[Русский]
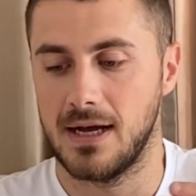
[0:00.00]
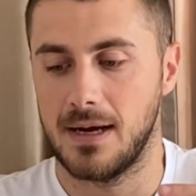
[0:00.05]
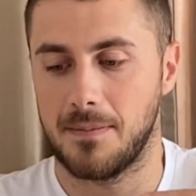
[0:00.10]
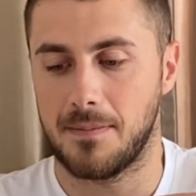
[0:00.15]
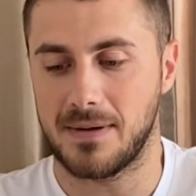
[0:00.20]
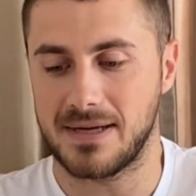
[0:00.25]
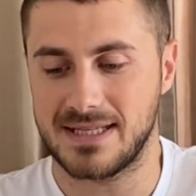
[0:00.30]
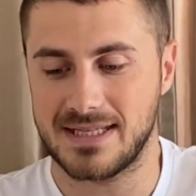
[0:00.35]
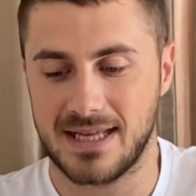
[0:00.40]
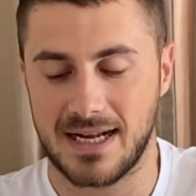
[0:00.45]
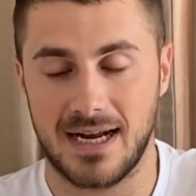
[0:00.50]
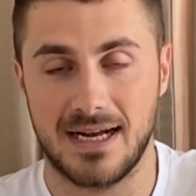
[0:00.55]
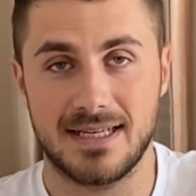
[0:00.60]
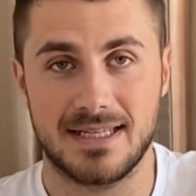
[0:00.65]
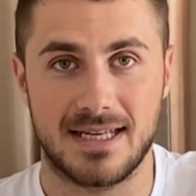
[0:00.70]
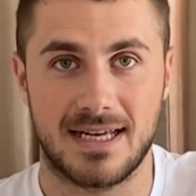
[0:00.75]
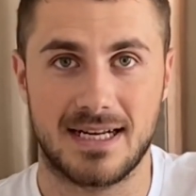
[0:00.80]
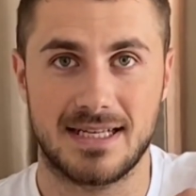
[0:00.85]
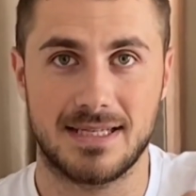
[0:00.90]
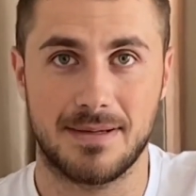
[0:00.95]

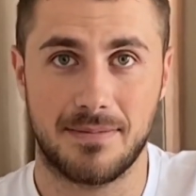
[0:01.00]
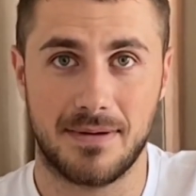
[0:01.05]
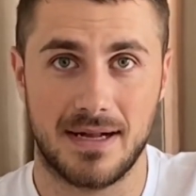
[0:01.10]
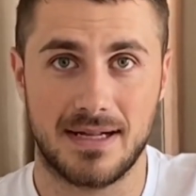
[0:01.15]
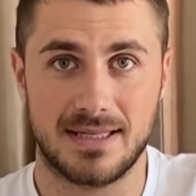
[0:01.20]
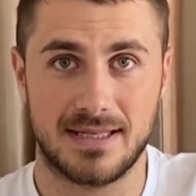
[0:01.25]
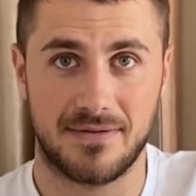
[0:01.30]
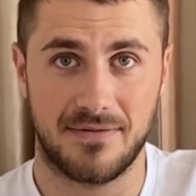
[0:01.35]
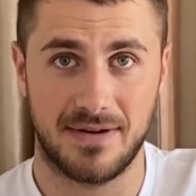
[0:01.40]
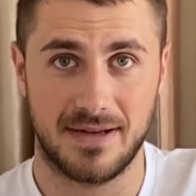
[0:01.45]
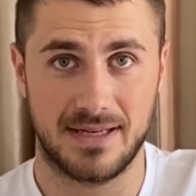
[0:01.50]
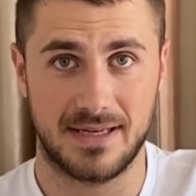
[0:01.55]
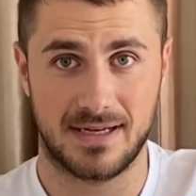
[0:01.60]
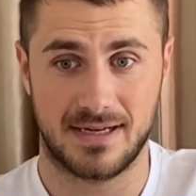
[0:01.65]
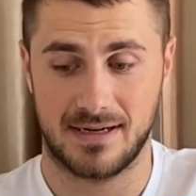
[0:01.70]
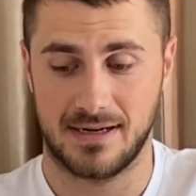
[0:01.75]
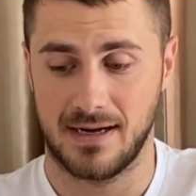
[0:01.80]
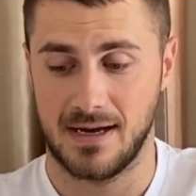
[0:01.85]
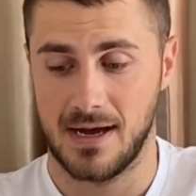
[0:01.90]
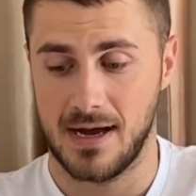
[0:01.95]
постарайся разобраться в
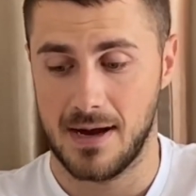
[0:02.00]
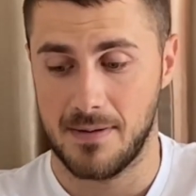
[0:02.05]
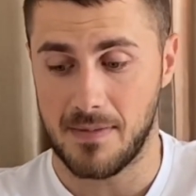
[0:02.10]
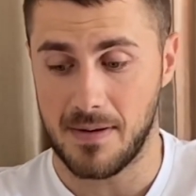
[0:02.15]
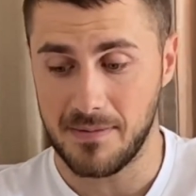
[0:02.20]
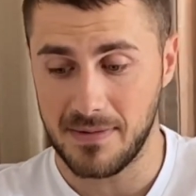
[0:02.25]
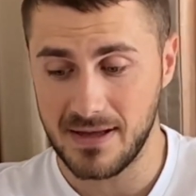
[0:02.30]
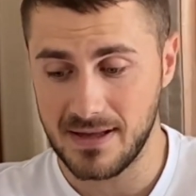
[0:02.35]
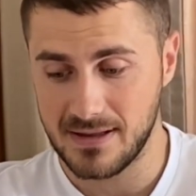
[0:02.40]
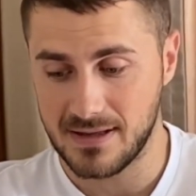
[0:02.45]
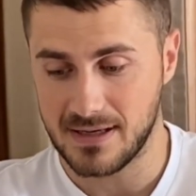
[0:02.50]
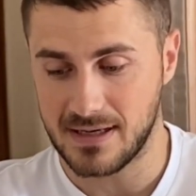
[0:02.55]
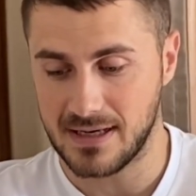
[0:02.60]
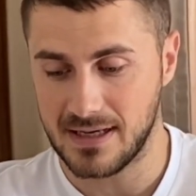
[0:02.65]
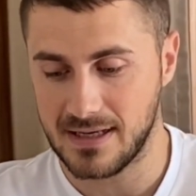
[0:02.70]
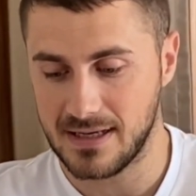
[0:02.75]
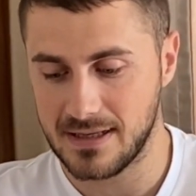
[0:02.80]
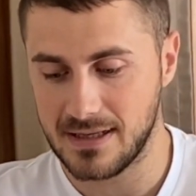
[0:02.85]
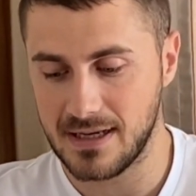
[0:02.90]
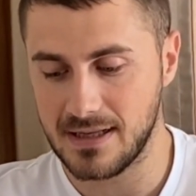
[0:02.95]
этих моментах, и
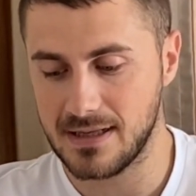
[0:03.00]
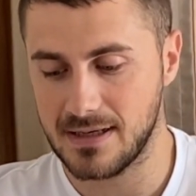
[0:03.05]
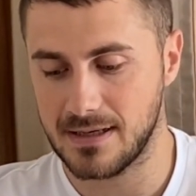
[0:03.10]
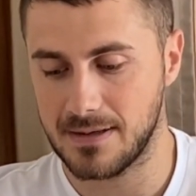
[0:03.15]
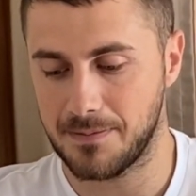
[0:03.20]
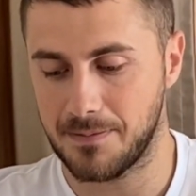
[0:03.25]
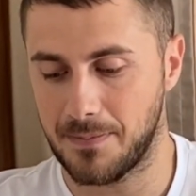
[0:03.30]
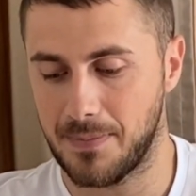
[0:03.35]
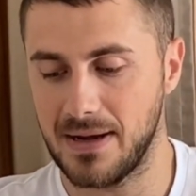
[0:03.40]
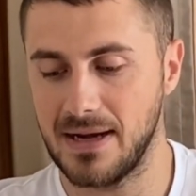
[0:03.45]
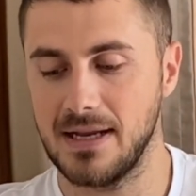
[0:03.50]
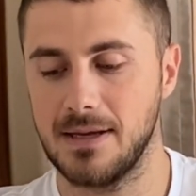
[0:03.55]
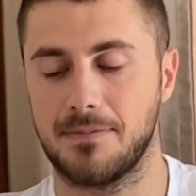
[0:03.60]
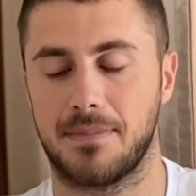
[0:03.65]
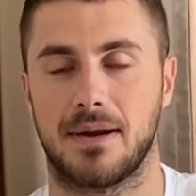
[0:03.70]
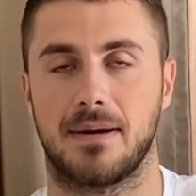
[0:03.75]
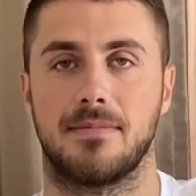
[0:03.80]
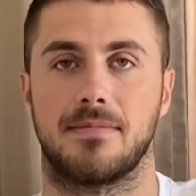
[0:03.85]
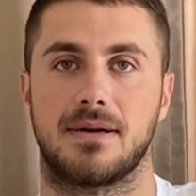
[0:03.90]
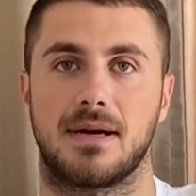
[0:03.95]
не надо пилить
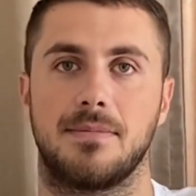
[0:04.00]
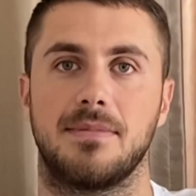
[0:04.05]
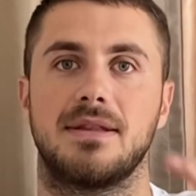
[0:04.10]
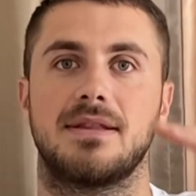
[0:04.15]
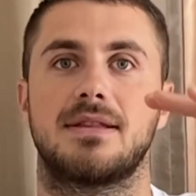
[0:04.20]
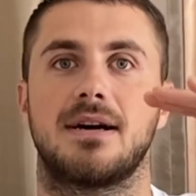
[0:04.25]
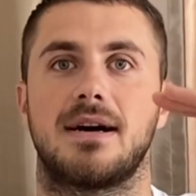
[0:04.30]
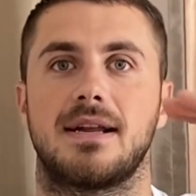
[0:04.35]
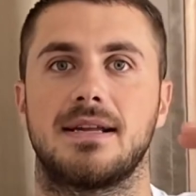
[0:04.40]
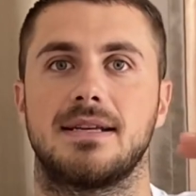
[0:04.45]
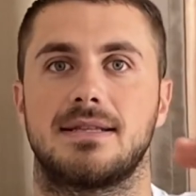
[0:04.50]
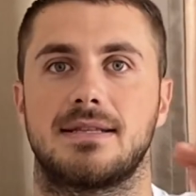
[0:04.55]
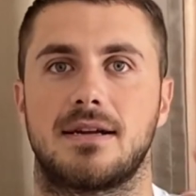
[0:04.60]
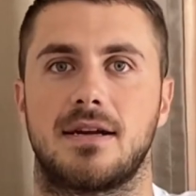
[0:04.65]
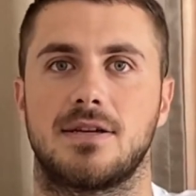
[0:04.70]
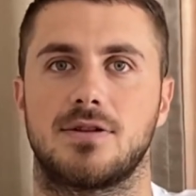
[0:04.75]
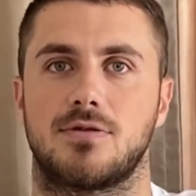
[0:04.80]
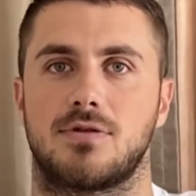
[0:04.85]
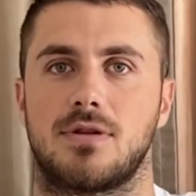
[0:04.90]
прям комментарии сразу